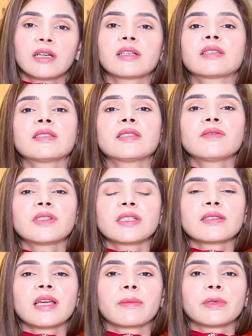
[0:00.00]
अगर किसी
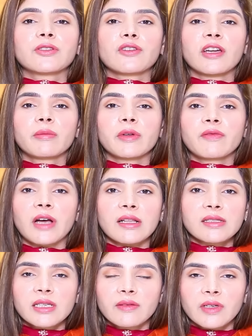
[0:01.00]
वजह से आपके शहर में
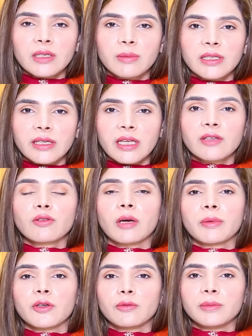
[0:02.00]
फालसा अवेलेबल नहीं है तो
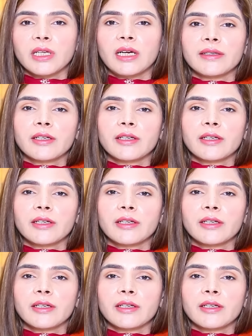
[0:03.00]
आप एक उबला